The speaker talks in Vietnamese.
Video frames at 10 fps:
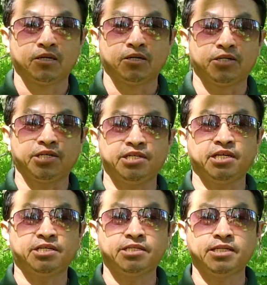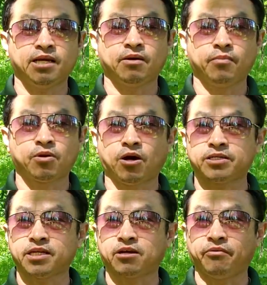xí nhỉ xí tia là một kho
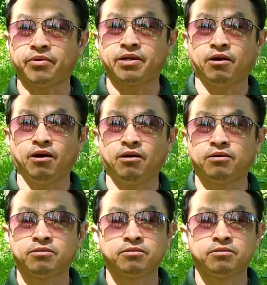tới khó phải nó